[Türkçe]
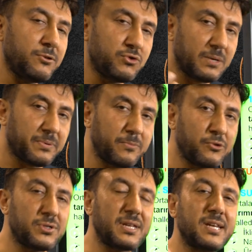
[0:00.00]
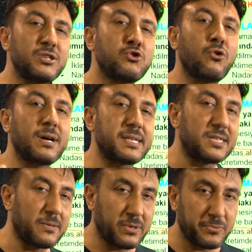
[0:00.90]
henüz yapamıyoruz derken çok
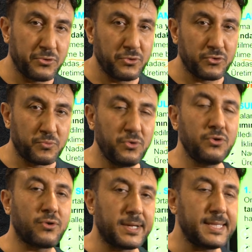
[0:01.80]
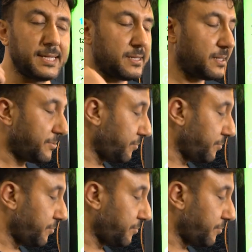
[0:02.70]
az yapabiliyoruz. Büyük oranda ithal